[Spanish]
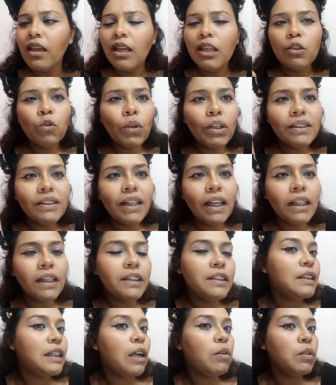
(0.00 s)
no es nada
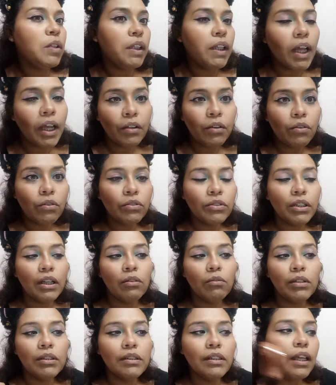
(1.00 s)
extraordinario, o sea,
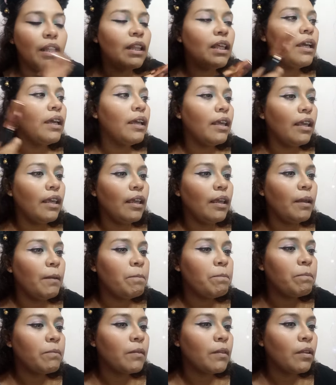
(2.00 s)
no es nada eh,
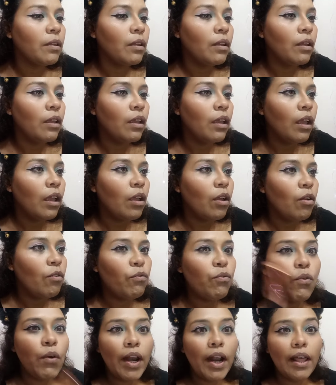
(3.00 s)

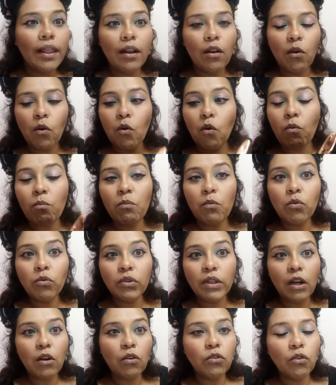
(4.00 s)
fuera de lo común,
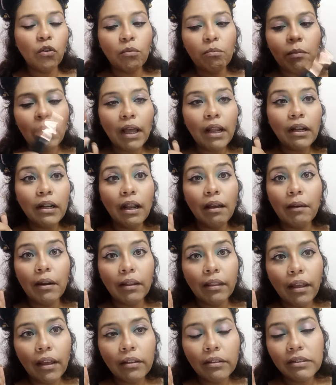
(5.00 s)
de lo normal, la
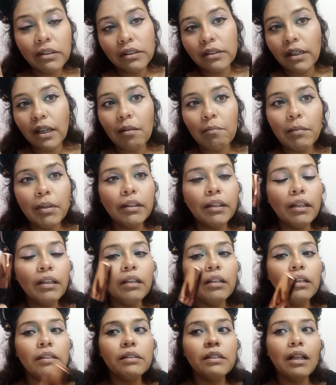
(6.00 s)
verdad, sinceramente
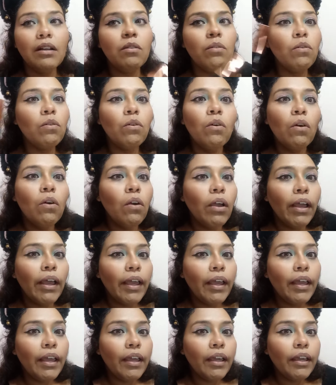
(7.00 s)
es algo
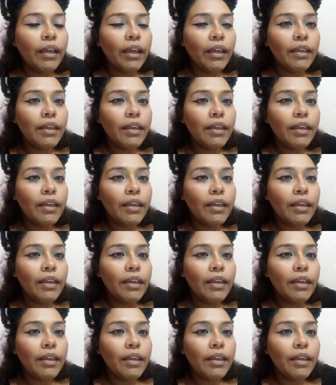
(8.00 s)
eh, que